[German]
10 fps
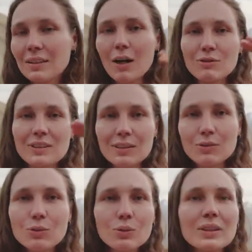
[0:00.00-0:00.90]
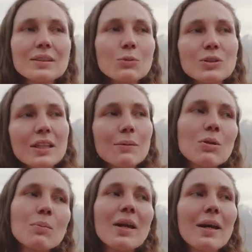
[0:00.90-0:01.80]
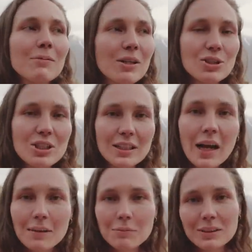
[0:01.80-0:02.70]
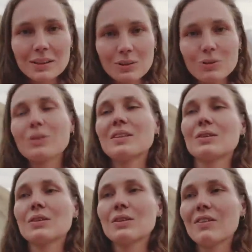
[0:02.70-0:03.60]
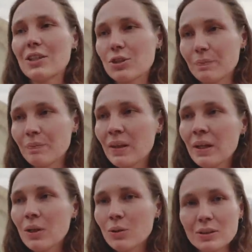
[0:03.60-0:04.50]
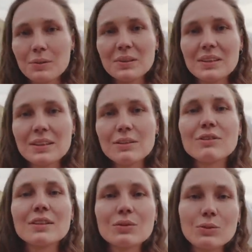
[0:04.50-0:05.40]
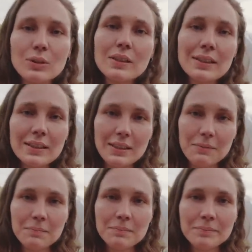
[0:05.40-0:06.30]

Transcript: auf dieser Tourismusebene bleibt, anstatt halt mit den Locals so zu quatschen und da ein bisschen tiefer zu gehen.